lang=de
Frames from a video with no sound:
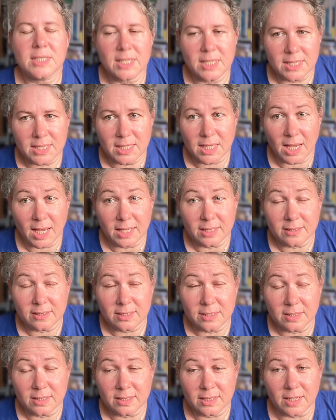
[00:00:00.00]
Es
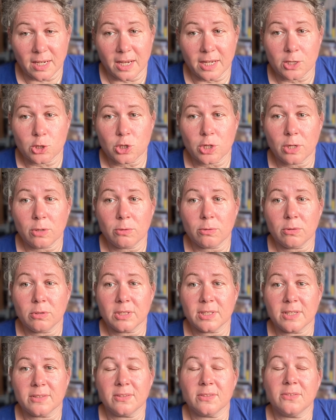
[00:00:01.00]
hat die
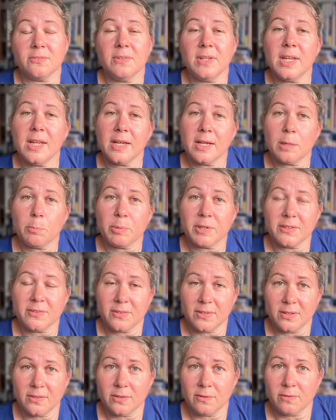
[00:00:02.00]
Einschränkung, dass es weniger
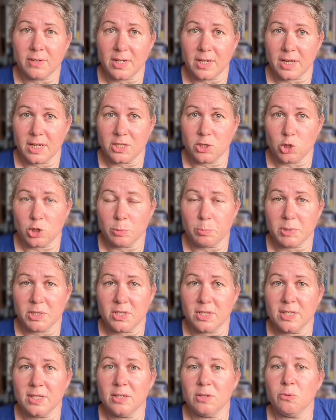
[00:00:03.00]
präzise war als
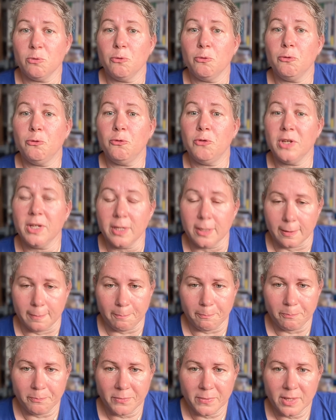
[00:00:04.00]
GPT-4.
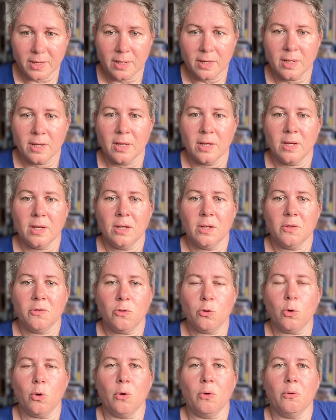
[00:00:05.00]

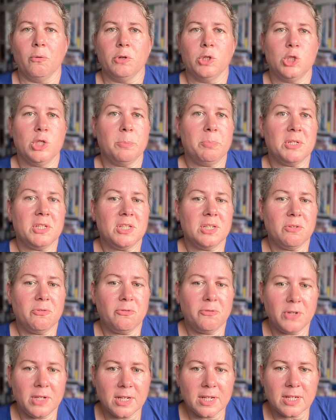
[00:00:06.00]
So,
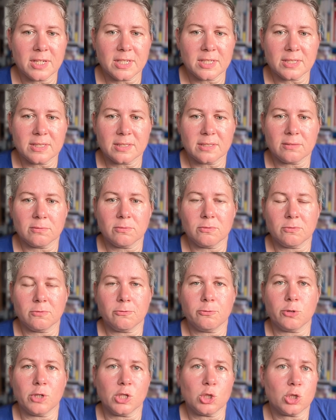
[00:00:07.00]
GPT-4 ist ein
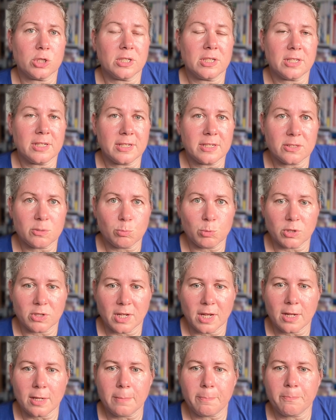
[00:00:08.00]
fortschrittliches
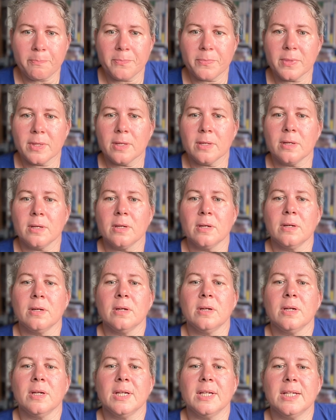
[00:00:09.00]
Modell.
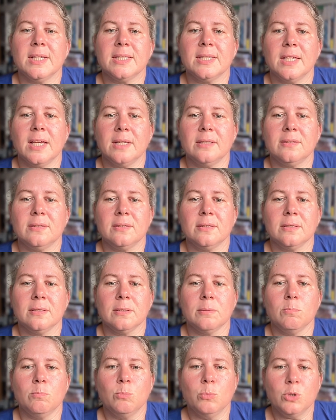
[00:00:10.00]
Es hat
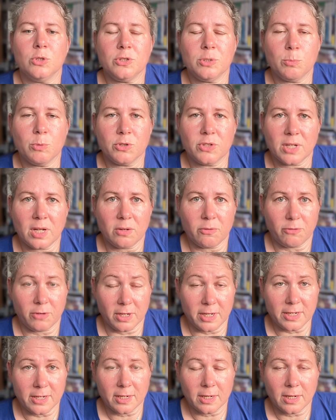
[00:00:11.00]
multimodale
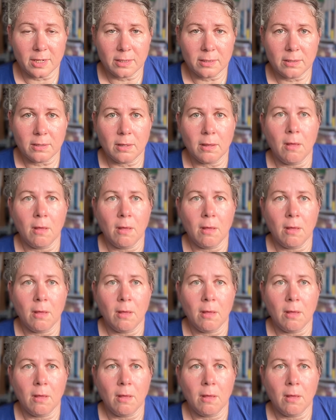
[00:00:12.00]
Fähigkeiten.